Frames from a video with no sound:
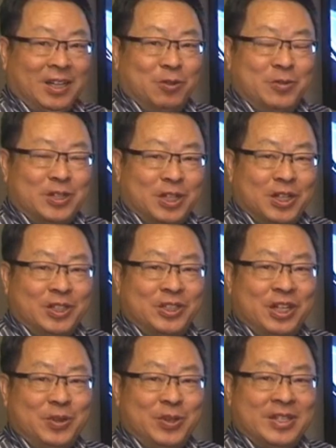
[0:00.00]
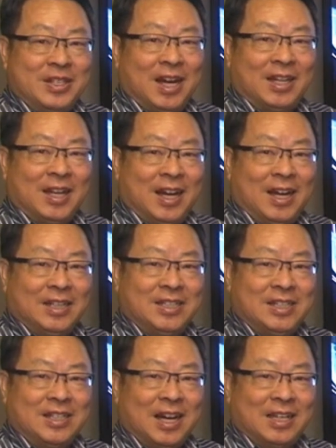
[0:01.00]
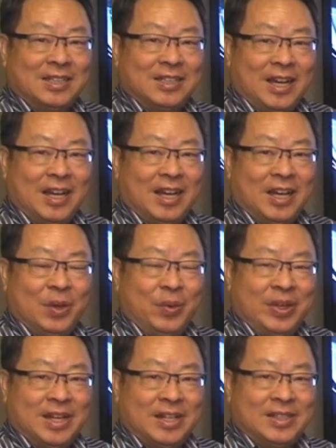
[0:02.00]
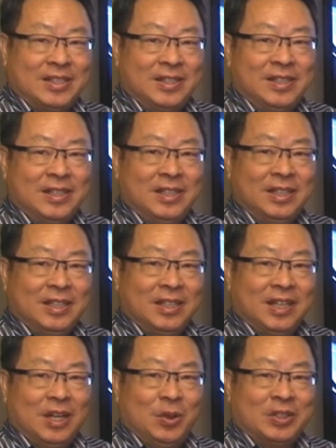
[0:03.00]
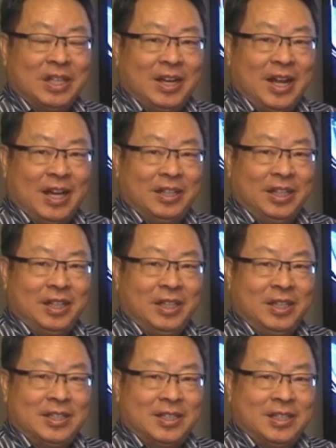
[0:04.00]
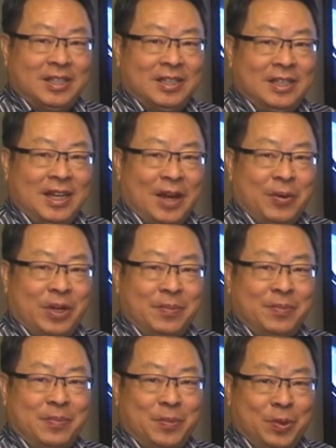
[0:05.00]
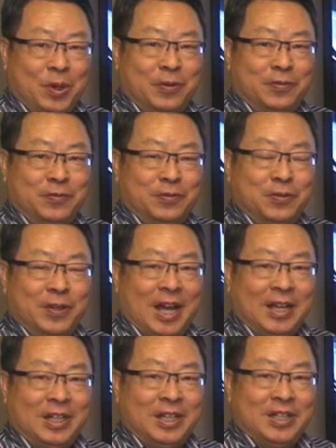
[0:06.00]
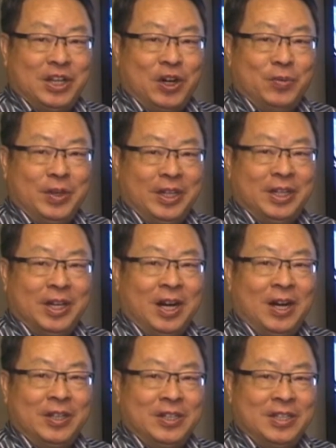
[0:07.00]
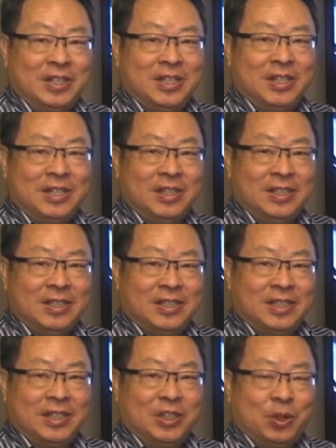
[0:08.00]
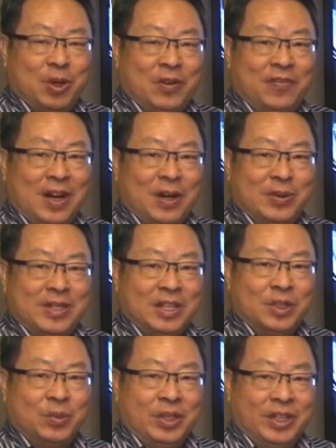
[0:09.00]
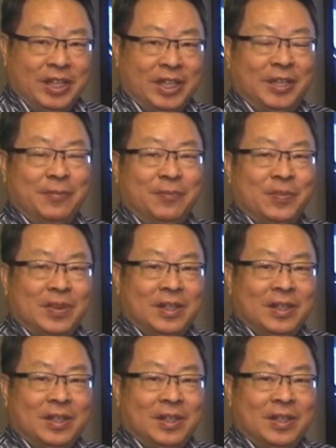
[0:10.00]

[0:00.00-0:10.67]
呃，我们知道陈律师啊，他经常在维加斯跟洛杉矶两地这个来回的奔波，服务两地的侨民啊，以及这个有关法律上的问题。